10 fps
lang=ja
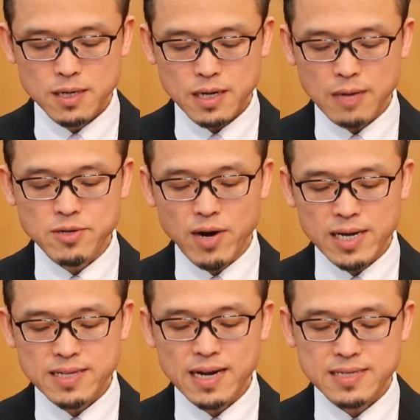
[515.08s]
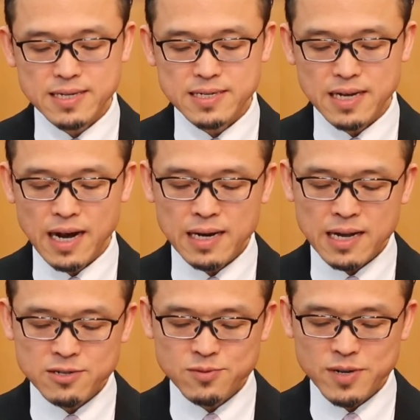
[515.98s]
神はあなた方にあ
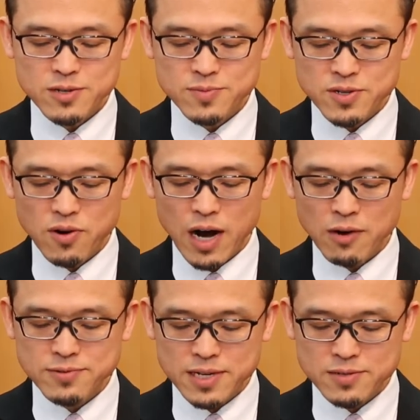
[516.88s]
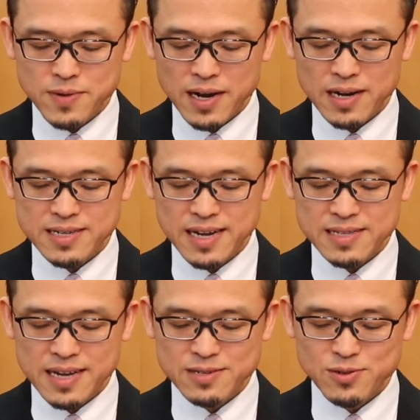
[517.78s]
らゆる恵みをあふれるばかりに
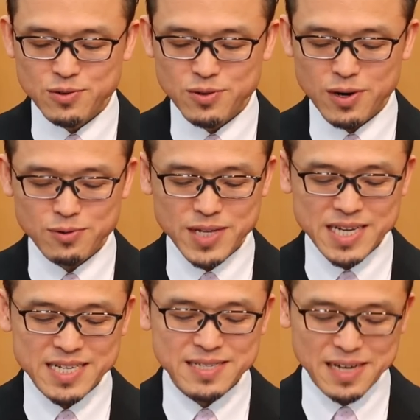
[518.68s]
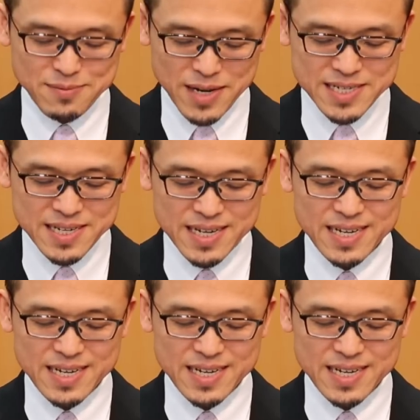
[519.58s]
与えることがおできになります。